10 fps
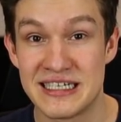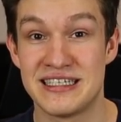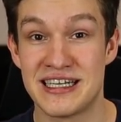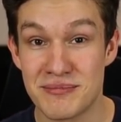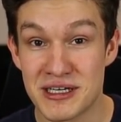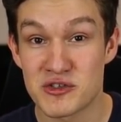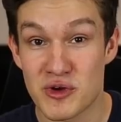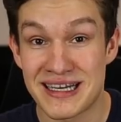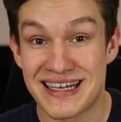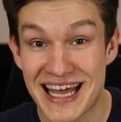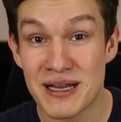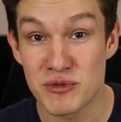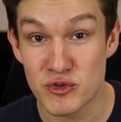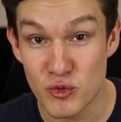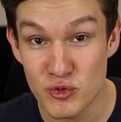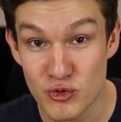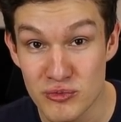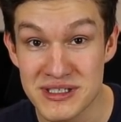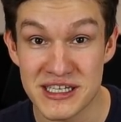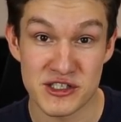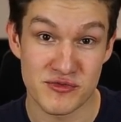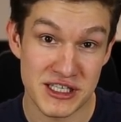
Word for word: indem man so eine Lernmethode umsetzt,